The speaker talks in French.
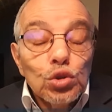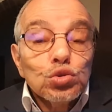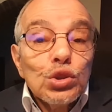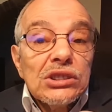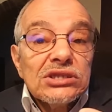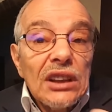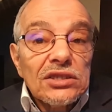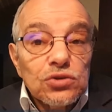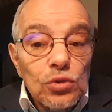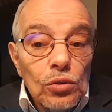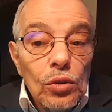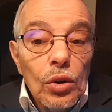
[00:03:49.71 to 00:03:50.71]

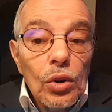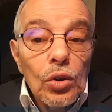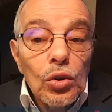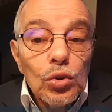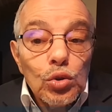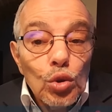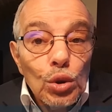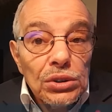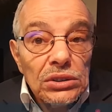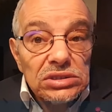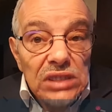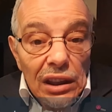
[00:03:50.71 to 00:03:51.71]
utilisation
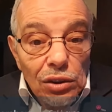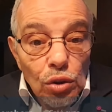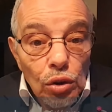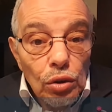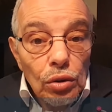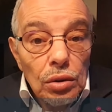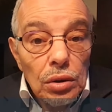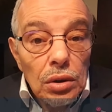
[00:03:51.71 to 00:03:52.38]
ultérieure.